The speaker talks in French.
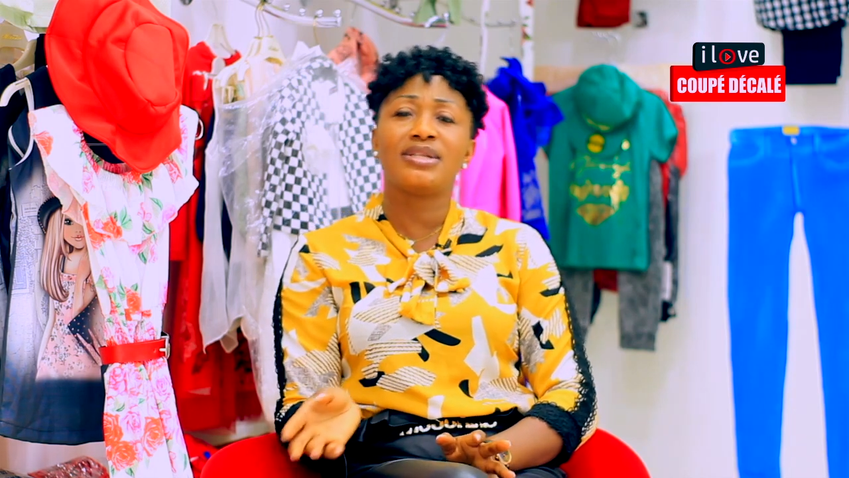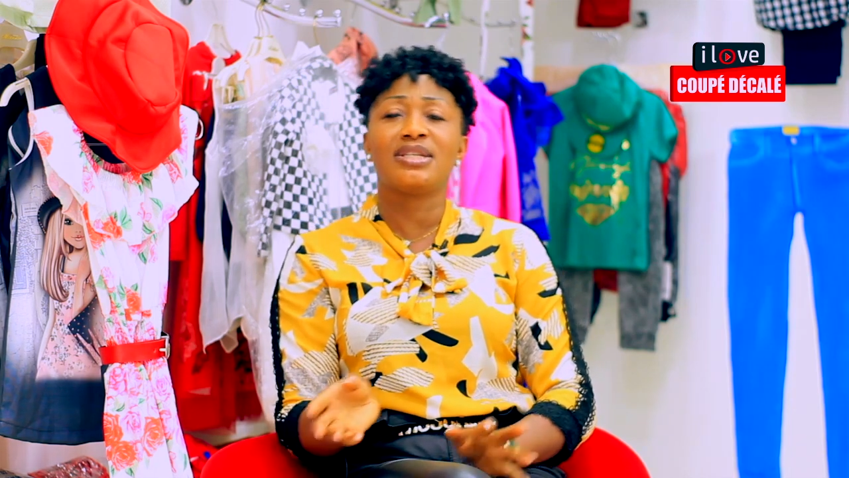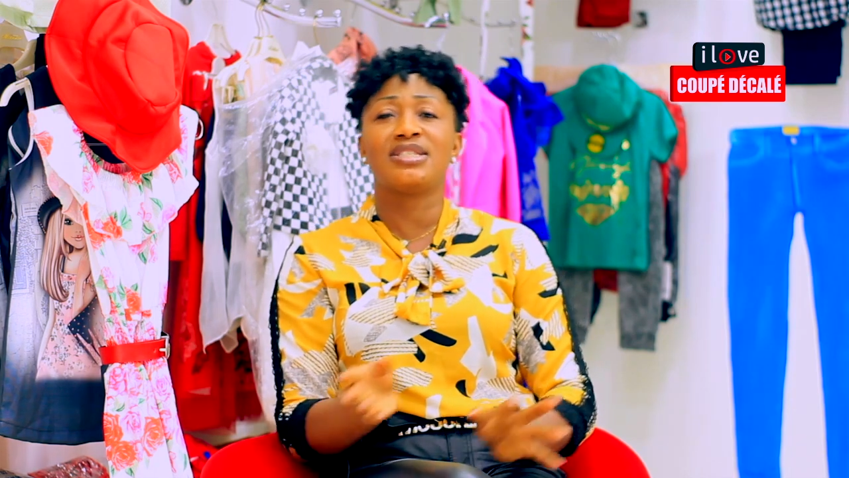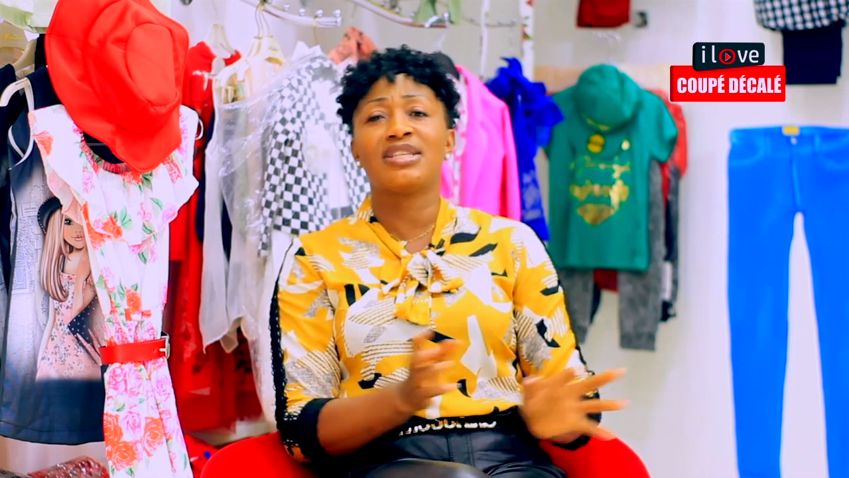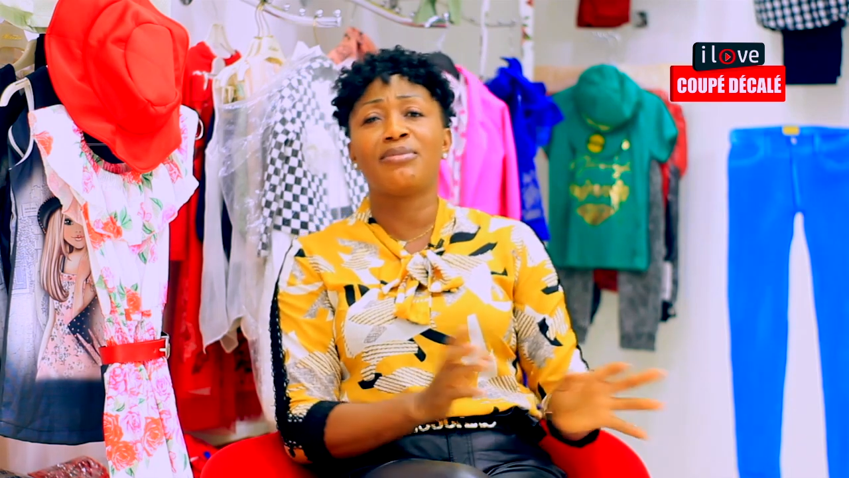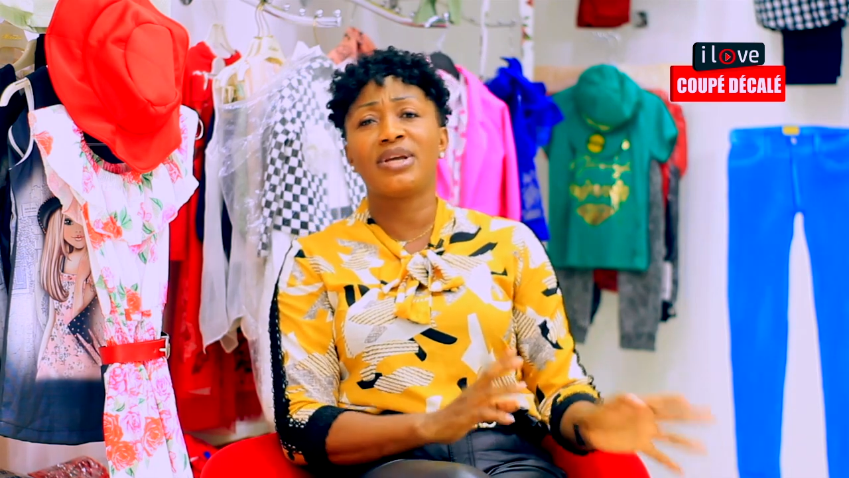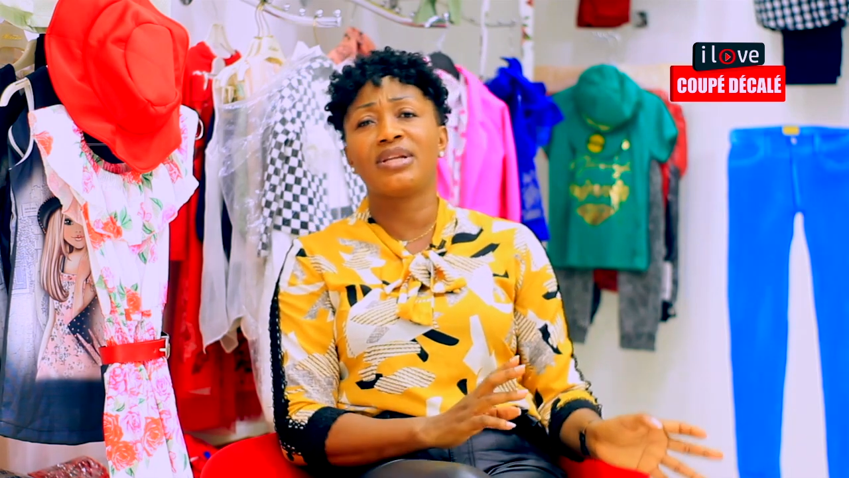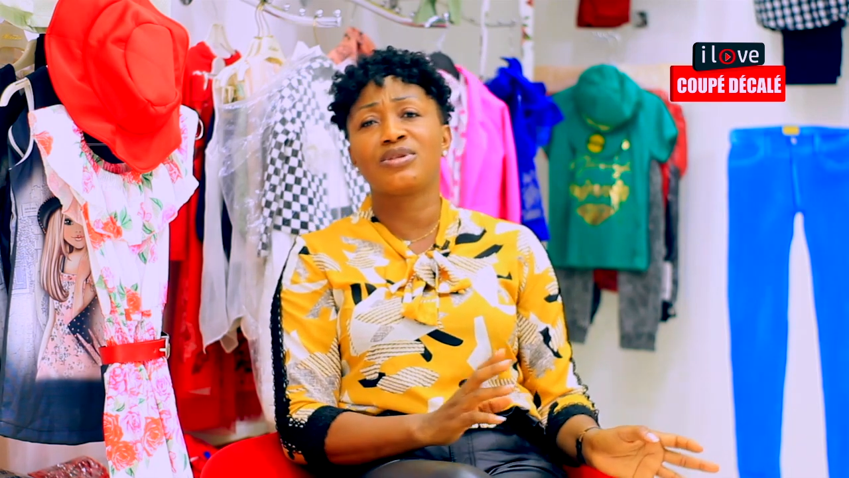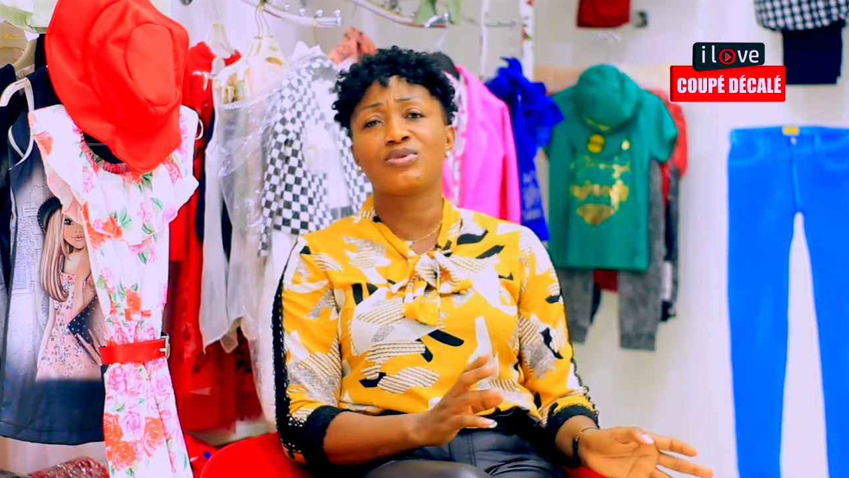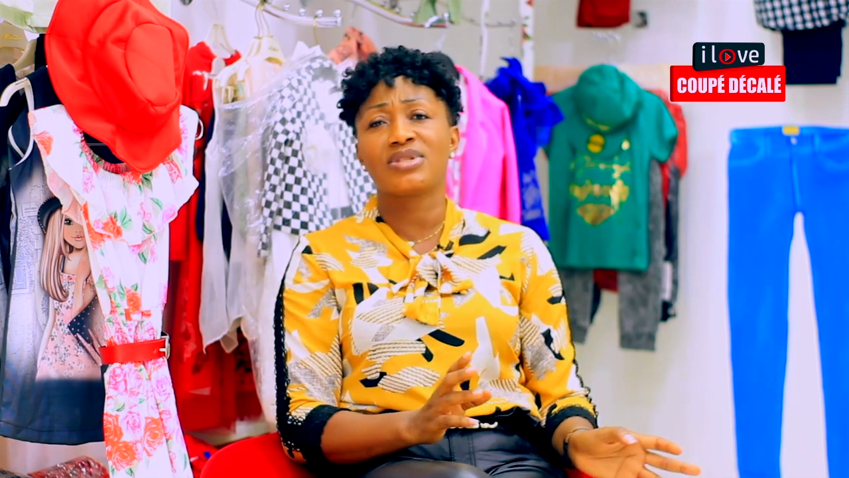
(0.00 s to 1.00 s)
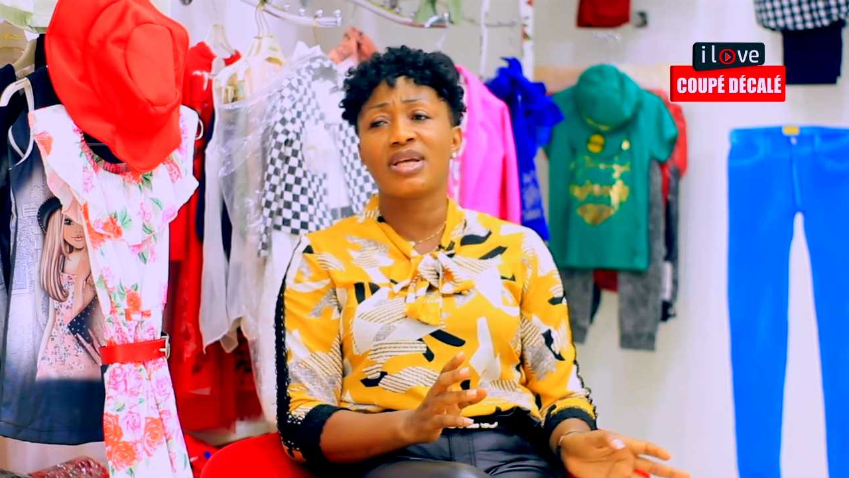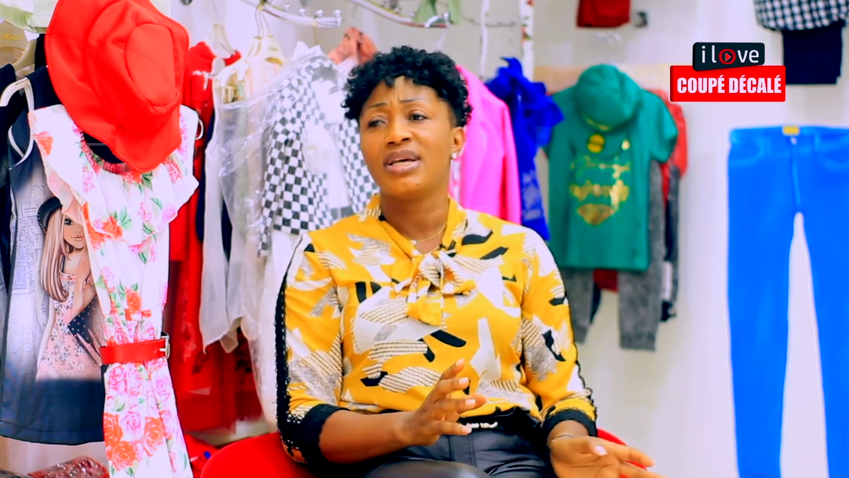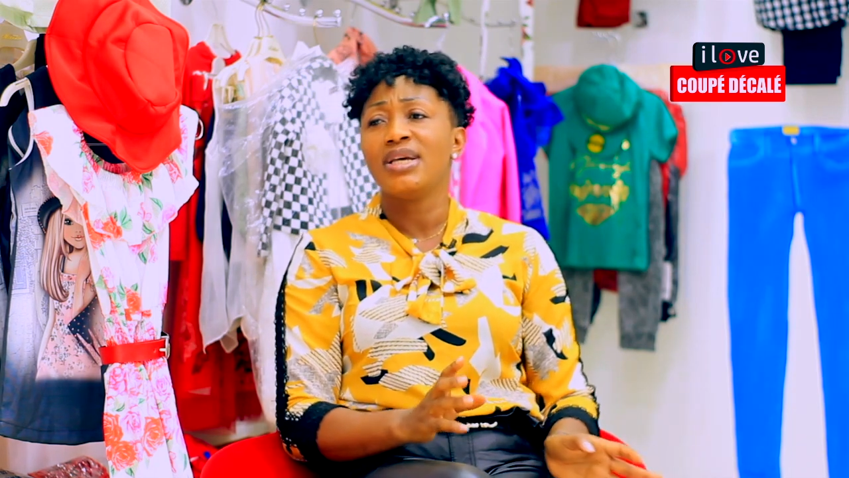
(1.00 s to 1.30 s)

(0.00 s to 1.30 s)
C'est Jézabel qui est dans son sang.